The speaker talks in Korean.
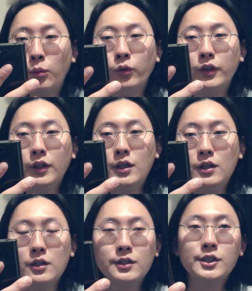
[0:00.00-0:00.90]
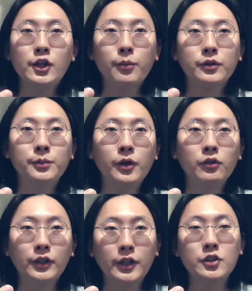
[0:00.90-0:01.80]
본인이
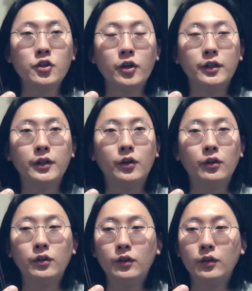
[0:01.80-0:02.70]
실업급여 대상자여야 돼요.